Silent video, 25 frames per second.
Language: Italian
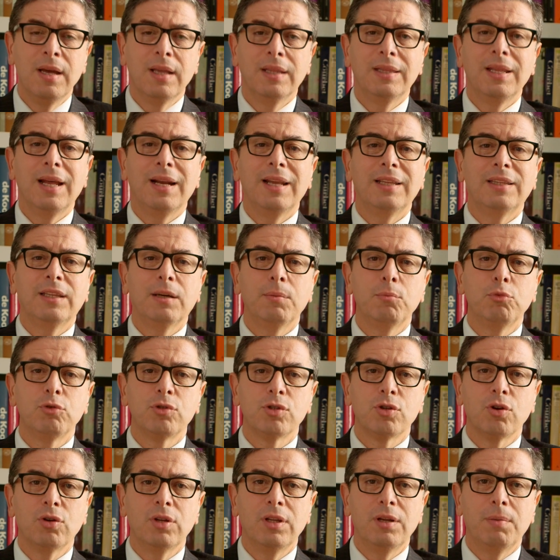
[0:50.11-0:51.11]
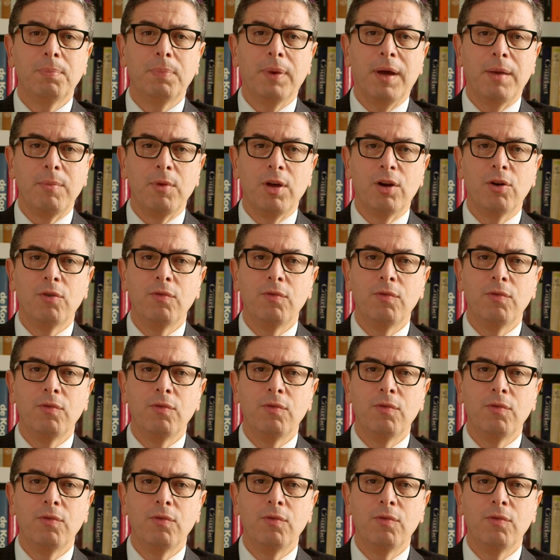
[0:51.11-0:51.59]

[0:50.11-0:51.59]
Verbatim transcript: dall'attribuzione del premio.